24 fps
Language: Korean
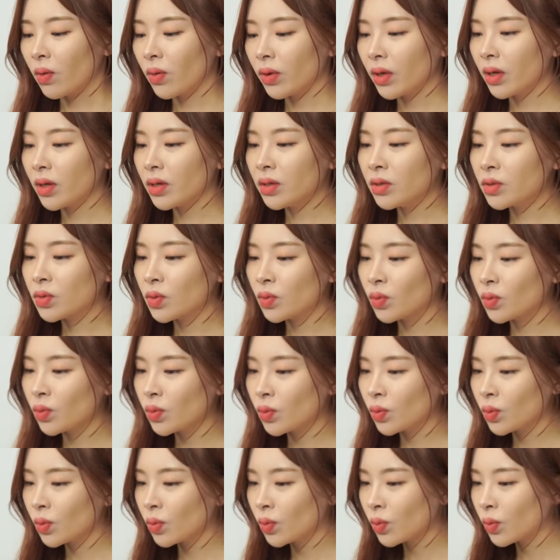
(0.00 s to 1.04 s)

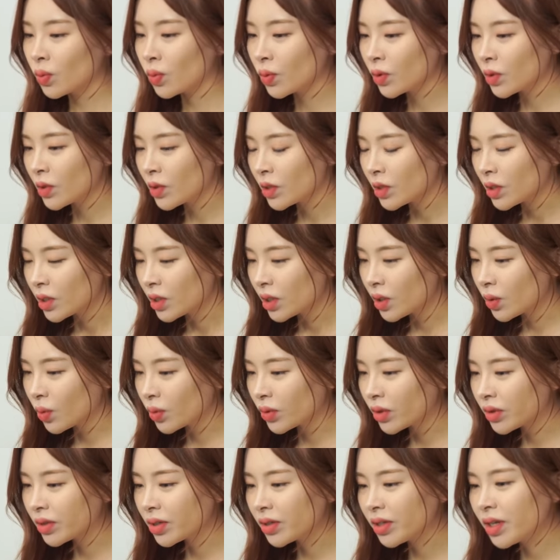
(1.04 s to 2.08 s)
개인적으로
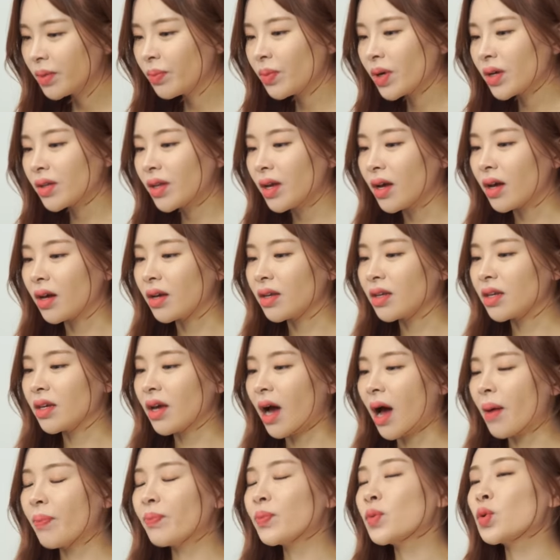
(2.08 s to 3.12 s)
이거는 트림마다 이
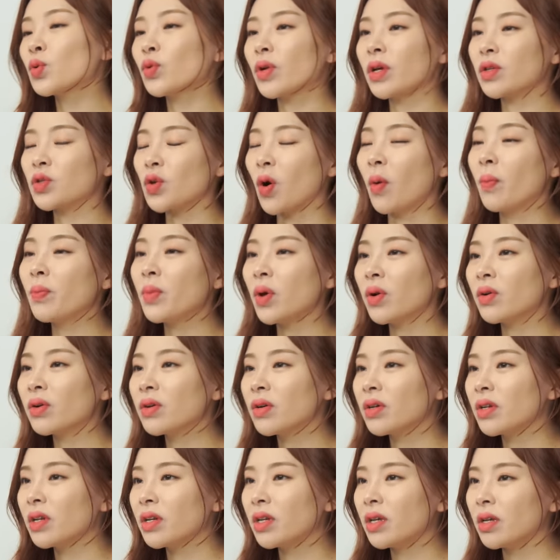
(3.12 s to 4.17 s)
앞쪽에 전면
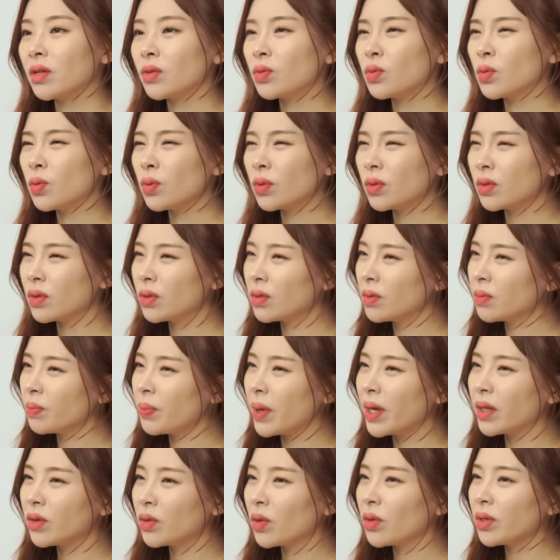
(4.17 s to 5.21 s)
그릴이 조금
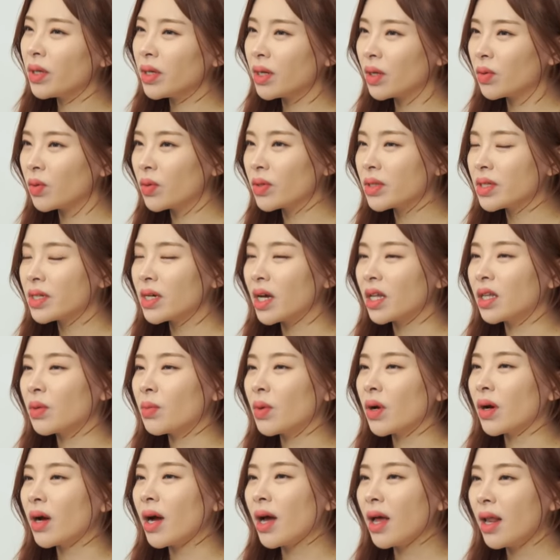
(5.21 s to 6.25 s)
패턴이라든지
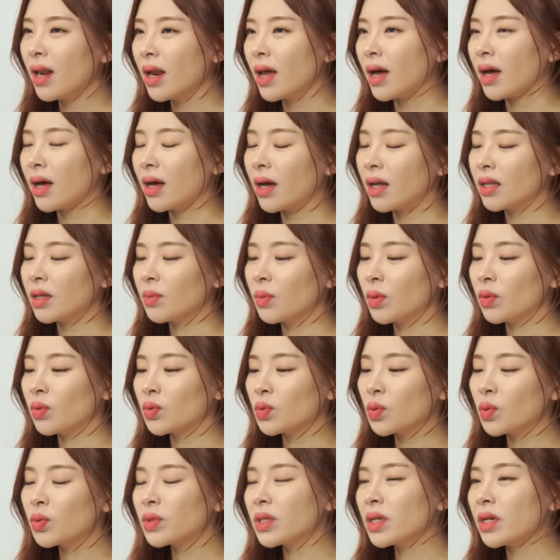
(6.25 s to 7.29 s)
아니면 컬러 아니면
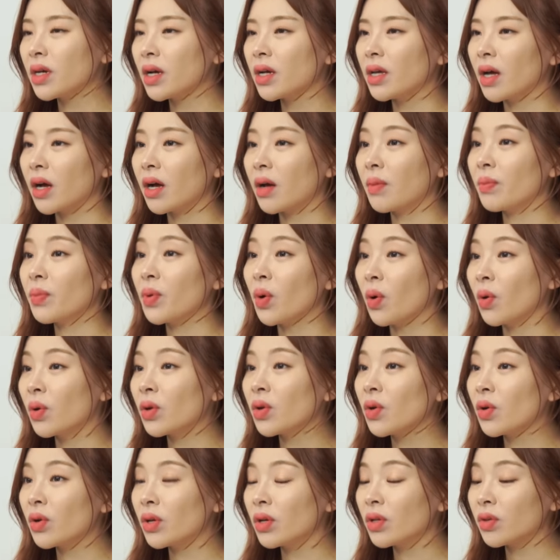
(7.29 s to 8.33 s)
소재가 약간
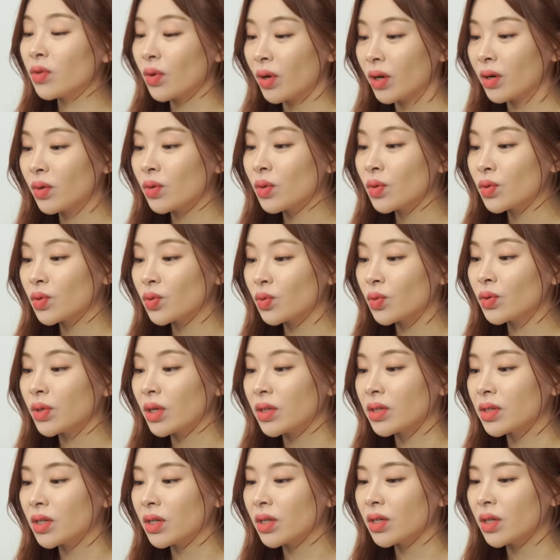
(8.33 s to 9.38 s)
변경이 될 것으로
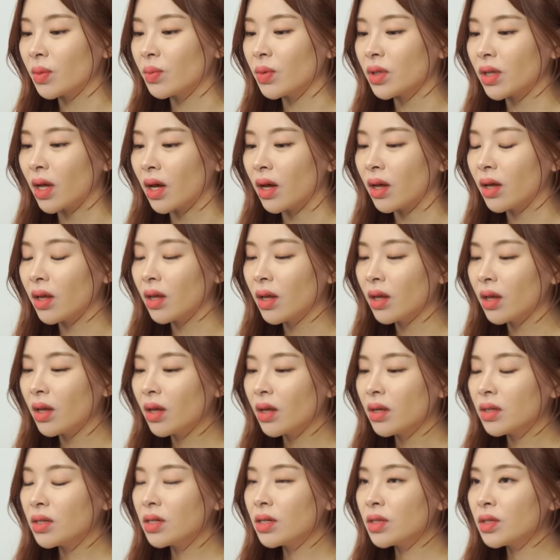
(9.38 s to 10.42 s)
예측이 됩니다.
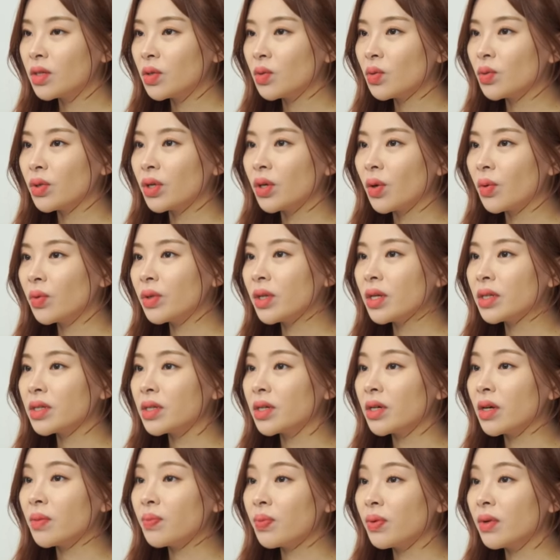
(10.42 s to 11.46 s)
실제로 이
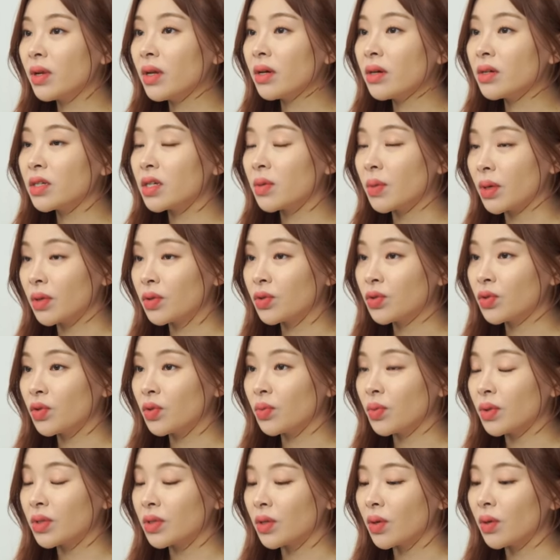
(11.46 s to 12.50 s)
현대차의 플래그십
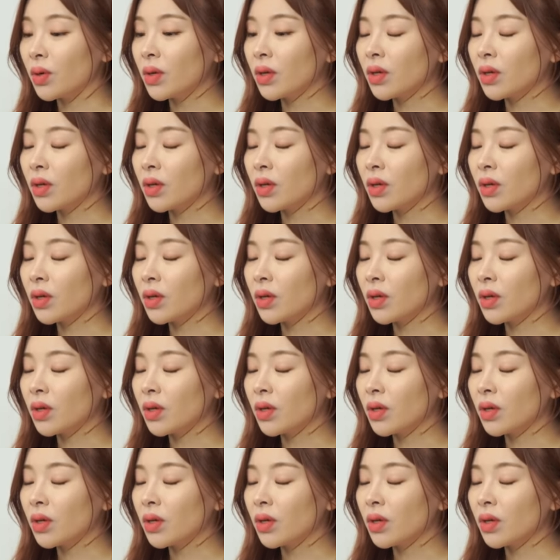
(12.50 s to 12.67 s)
SUV죠.